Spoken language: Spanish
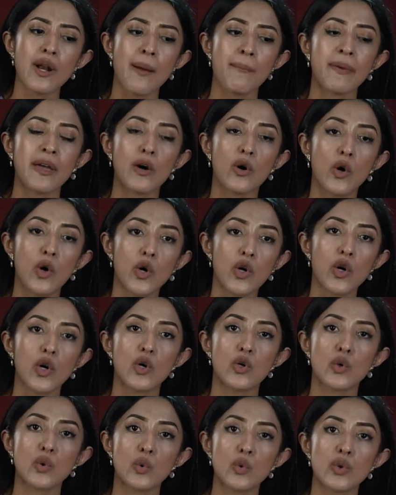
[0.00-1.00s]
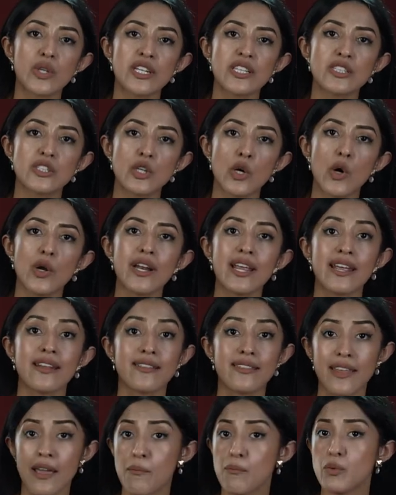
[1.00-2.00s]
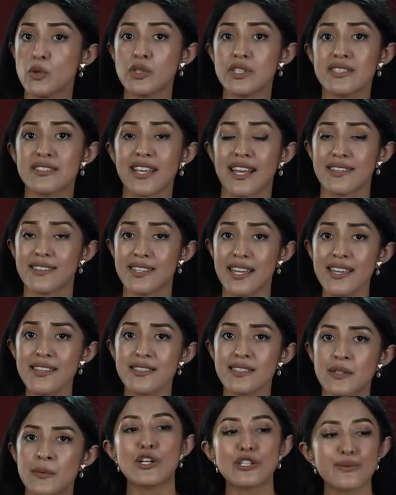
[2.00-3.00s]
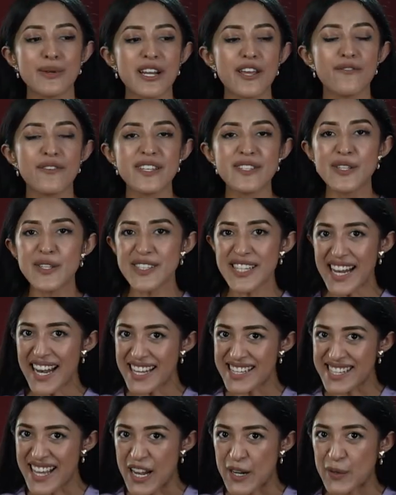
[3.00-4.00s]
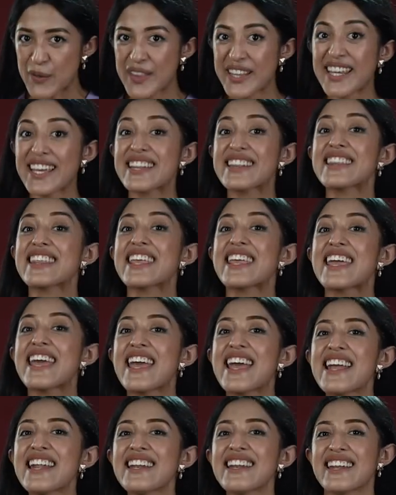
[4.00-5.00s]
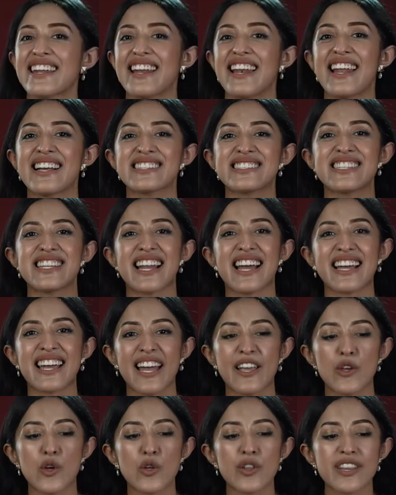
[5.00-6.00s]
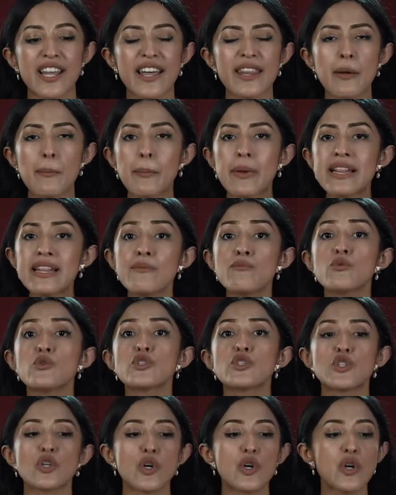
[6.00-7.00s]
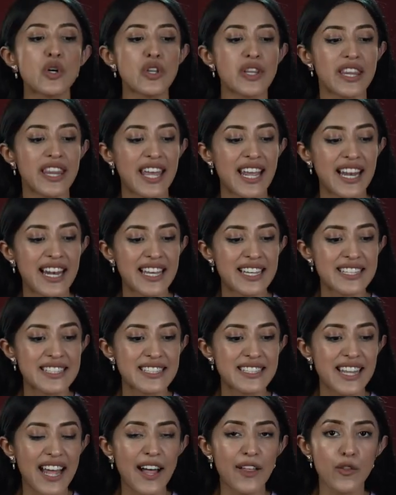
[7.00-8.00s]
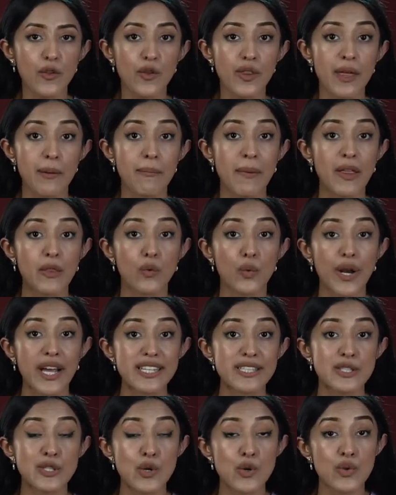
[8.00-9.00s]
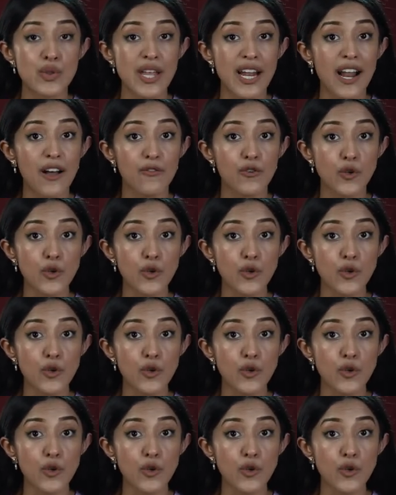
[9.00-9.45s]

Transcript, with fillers: una mejor nutrición en tiempos de escasez. Los beneficios a la salud que tiene la chilacayota depende mucho del estado de maduración de la